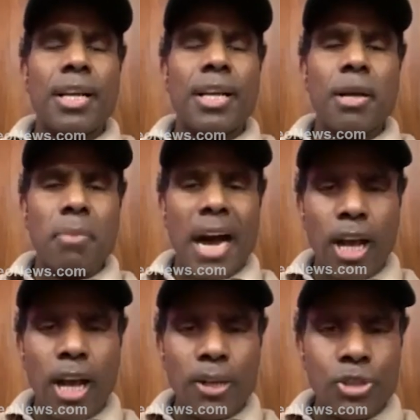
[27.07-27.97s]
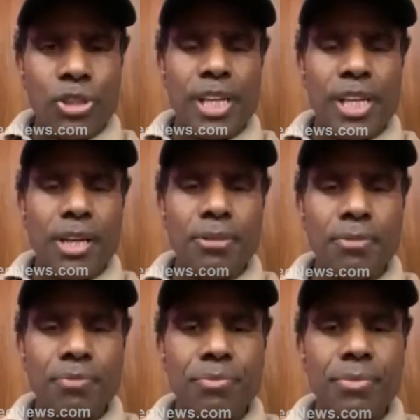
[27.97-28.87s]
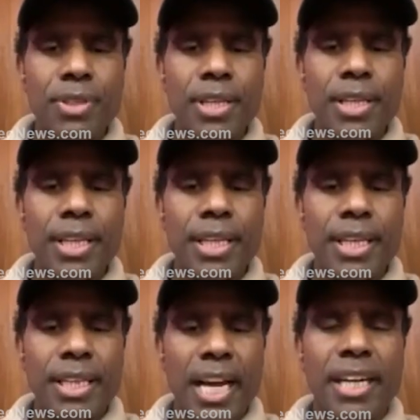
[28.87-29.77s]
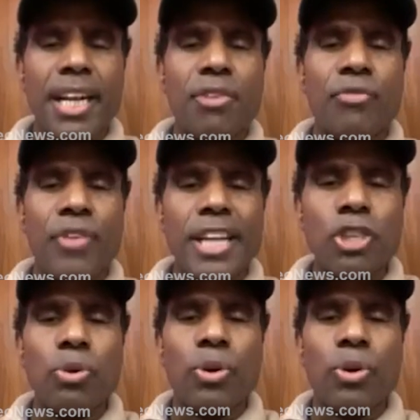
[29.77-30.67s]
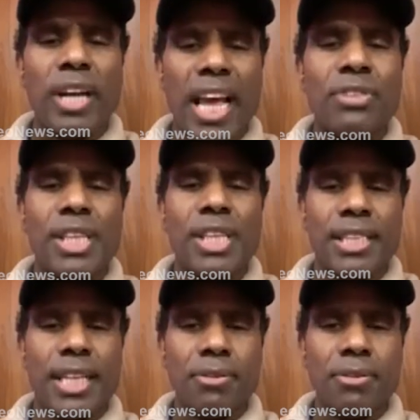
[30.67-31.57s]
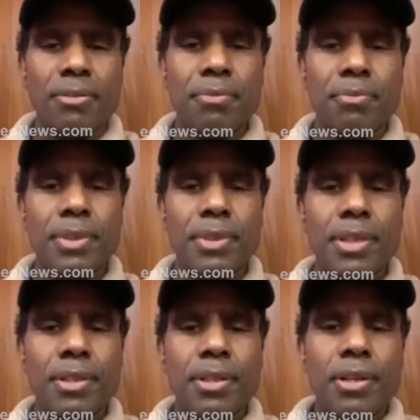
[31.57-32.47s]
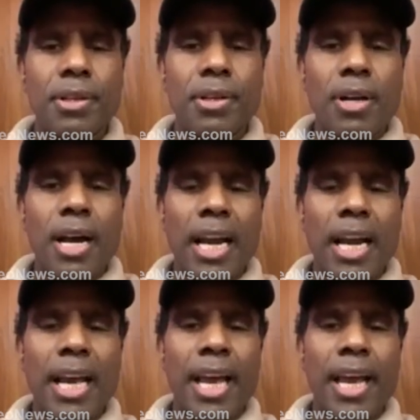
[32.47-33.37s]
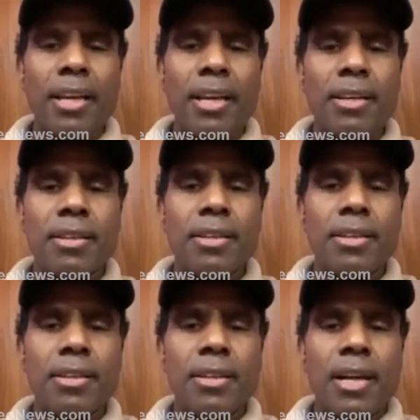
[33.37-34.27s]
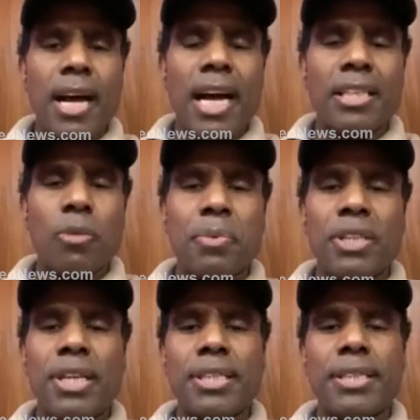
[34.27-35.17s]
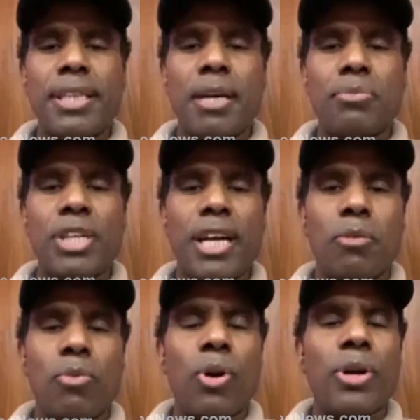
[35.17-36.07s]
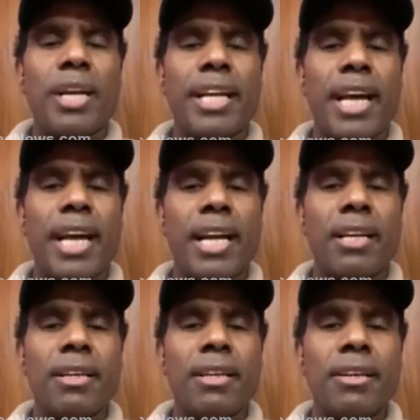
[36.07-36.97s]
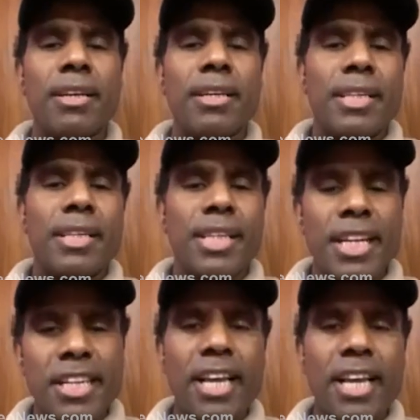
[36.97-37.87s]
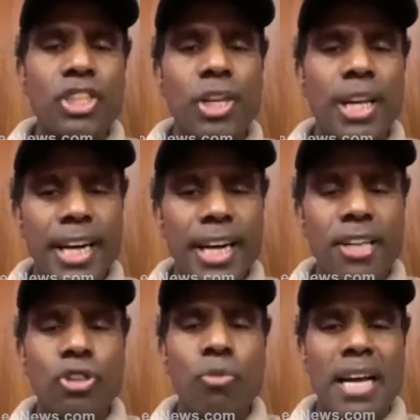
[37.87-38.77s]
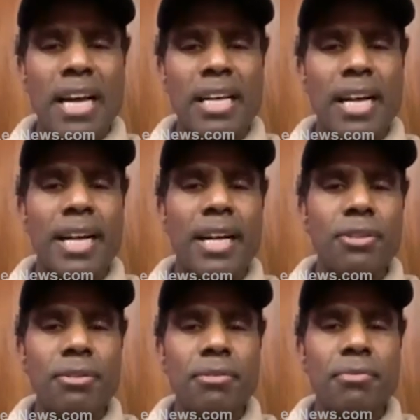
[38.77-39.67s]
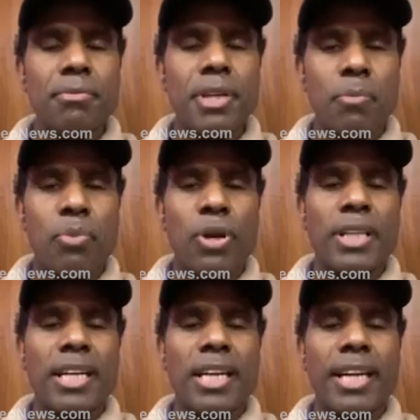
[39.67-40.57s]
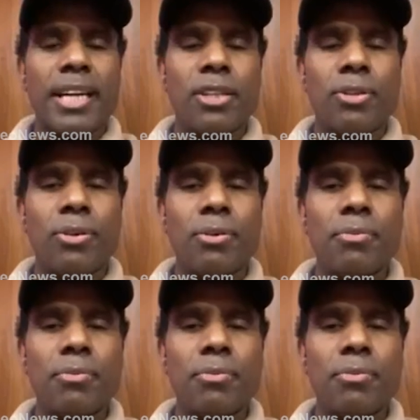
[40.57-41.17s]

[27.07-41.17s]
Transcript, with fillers: నేను బాగా ఆలోచించాను ఇందాక నేను ఫేస్బుక్ లైవ్ చేశాను అలాగే ఆంధ్రప్రదేశ్ సీఎం జగన్మోహన్ రెడ్డి గారి ఎడ్యుకేషన్ లీడర్తో మాట్లాడాను ఇంపార్టెంట్ లీడర్తో